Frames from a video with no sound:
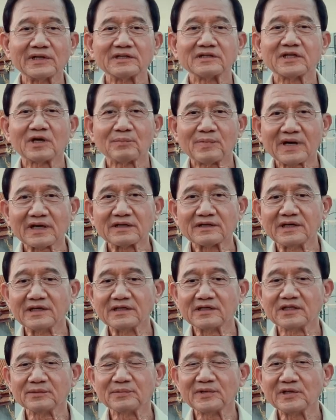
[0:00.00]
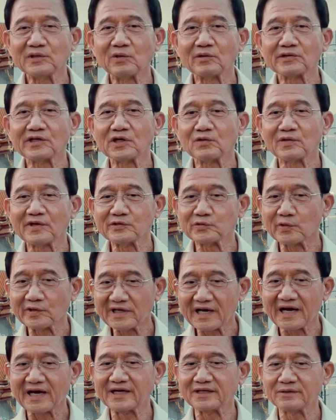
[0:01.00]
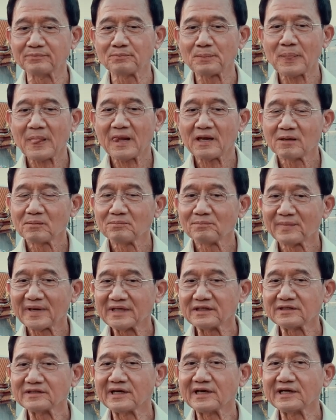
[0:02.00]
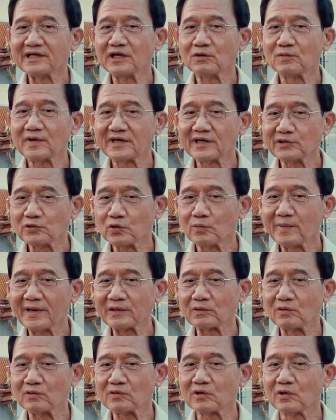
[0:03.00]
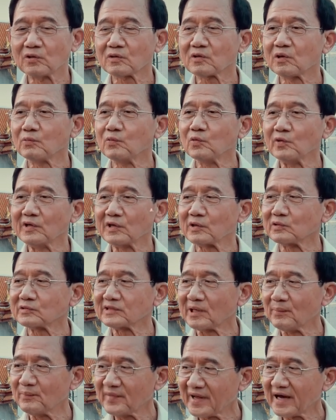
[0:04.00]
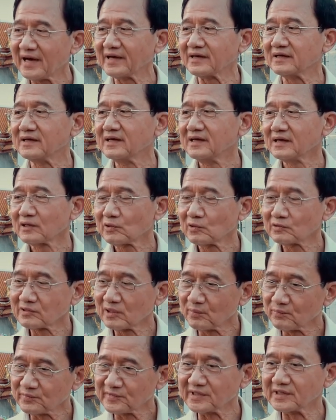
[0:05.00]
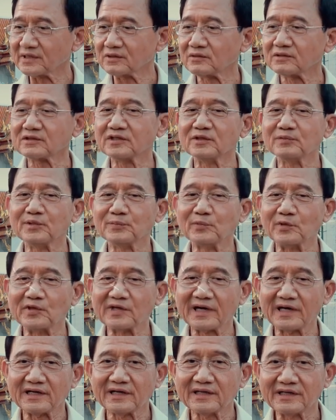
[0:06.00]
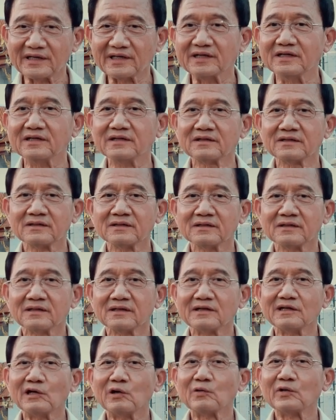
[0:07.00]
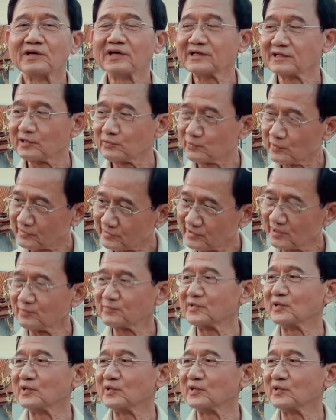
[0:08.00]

ทั้งถ้าพรรคไหนที่พี่น้องคิดว่าช่วยได้ มั่นใจนะว่านโยบายของเขาเขาพูดแล้วก็ทำได้ ก็ทำจริงก็เคยมีผลงานให้เห็นเราก็น่าจะช่วยสนับส